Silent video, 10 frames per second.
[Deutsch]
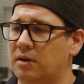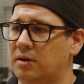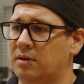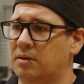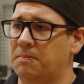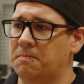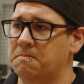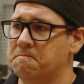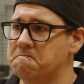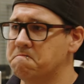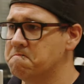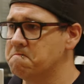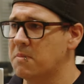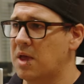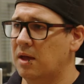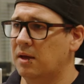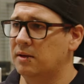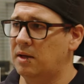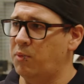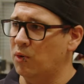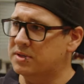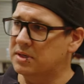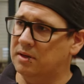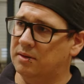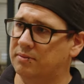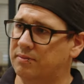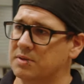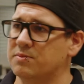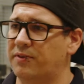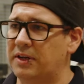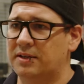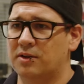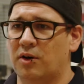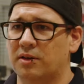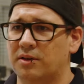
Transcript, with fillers: ähm, die Boxen, was man vielleicht nachher